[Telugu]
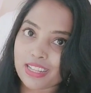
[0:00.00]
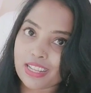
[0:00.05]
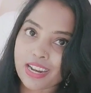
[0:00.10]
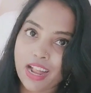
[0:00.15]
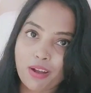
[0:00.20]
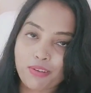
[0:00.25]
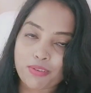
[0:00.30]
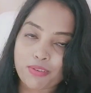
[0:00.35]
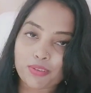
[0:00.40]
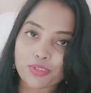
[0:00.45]
అయితే
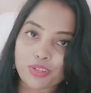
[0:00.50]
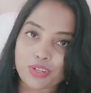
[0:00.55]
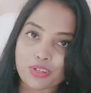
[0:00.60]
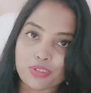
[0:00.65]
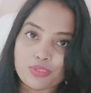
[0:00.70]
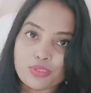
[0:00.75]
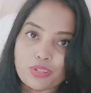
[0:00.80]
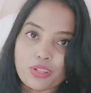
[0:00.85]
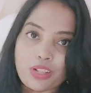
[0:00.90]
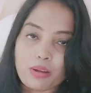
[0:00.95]
రావడం
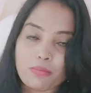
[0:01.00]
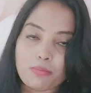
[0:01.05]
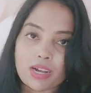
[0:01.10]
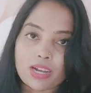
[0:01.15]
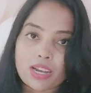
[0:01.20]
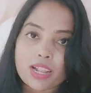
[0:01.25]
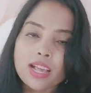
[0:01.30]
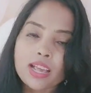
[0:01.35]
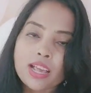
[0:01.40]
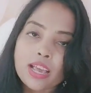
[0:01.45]
జరుగుతుంది
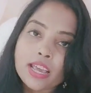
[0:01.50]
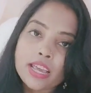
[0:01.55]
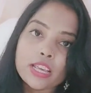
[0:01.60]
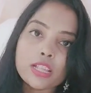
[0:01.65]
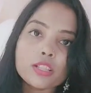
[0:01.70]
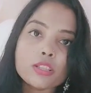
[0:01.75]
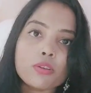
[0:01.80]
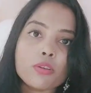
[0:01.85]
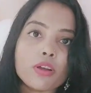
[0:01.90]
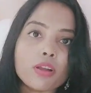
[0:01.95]
అనమాట
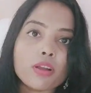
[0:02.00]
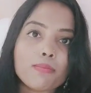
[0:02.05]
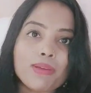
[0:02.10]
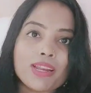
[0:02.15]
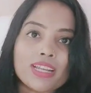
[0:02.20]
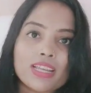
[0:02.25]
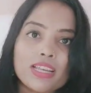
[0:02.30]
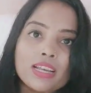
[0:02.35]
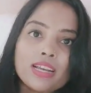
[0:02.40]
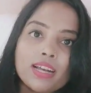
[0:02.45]
ఇందులోనే
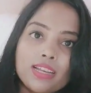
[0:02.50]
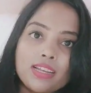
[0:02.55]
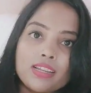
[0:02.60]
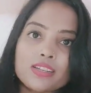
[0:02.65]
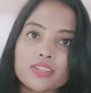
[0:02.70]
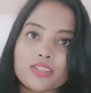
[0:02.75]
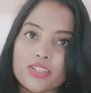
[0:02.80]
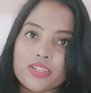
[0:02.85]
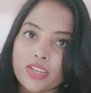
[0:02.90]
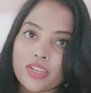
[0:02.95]
మనకి
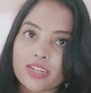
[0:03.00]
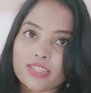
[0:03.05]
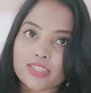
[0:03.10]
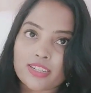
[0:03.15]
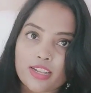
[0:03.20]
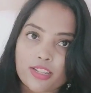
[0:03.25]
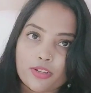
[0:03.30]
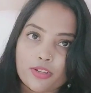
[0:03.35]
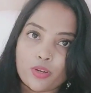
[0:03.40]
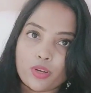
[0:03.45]
కలర్
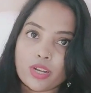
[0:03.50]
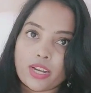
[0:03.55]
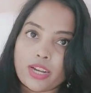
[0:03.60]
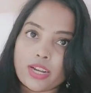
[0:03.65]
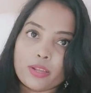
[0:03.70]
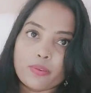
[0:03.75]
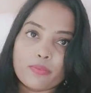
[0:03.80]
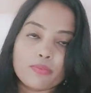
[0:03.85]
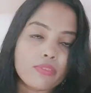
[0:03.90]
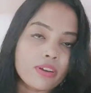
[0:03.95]
షేడ్స్ అయితే
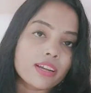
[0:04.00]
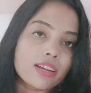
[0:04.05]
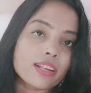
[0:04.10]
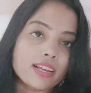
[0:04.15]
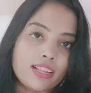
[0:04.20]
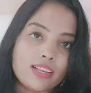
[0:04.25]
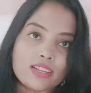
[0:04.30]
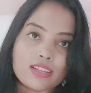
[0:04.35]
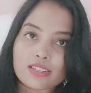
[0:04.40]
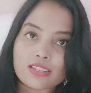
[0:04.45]
ఉంటాయి డిఫరెంట్
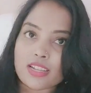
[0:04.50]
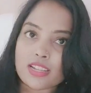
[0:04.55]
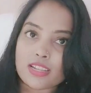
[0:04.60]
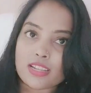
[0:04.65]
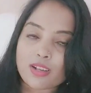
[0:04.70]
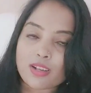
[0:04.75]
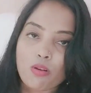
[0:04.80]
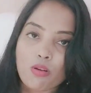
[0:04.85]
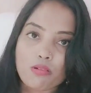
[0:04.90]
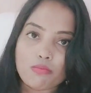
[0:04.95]
కలర్స్
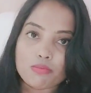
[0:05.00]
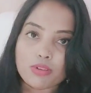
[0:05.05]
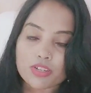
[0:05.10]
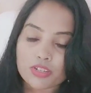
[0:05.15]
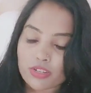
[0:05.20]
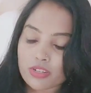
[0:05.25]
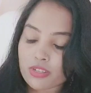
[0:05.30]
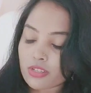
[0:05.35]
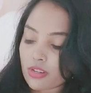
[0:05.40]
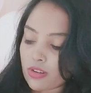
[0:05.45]
అయితే
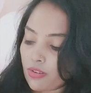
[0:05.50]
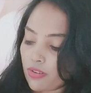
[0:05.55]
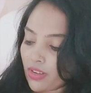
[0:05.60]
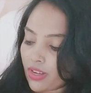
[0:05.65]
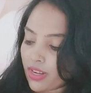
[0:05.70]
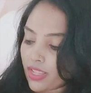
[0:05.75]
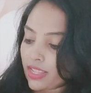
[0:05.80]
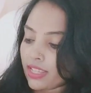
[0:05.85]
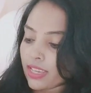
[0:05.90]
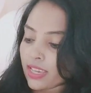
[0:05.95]
కాంబినేషన్స్లో
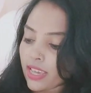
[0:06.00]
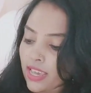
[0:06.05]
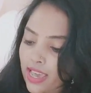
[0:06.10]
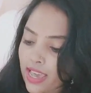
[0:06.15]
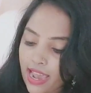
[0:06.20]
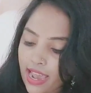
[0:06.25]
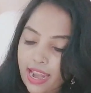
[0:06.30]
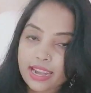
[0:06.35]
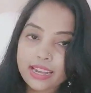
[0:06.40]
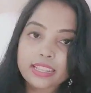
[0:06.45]
ఉంటుంది
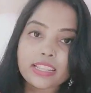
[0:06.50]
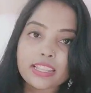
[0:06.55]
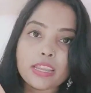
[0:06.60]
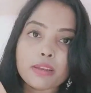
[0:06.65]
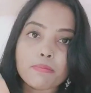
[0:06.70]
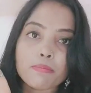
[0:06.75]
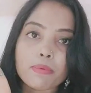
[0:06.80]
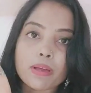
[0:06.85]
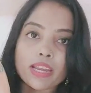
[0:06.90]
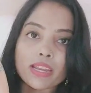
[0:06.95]
అండ్
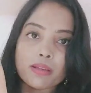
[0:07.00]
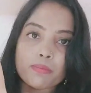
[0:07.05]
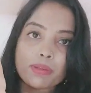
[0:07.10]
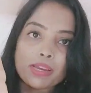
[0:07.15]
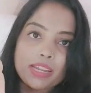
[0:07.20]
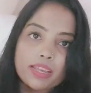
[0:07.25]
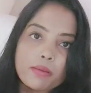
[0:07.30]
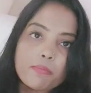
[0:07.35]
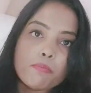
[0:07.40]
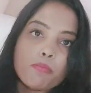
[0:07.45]
దీనిపైన
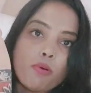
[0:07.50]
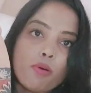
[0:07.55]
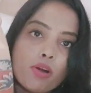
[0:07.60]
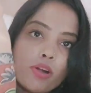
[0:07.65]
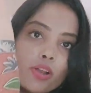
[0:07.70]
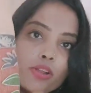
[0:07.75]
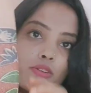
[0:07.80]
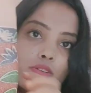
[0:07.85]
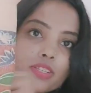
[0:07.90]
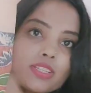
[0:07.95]
మనకి
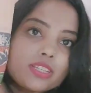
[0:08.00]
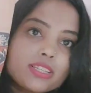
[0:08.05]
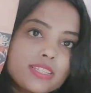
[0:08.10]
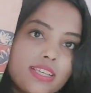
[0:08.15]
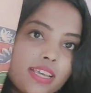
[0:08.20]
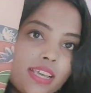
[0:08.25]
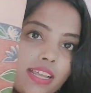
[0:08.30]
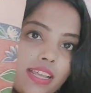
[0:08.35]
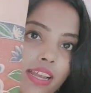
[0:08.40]
బార్డర్ వచ్చేసి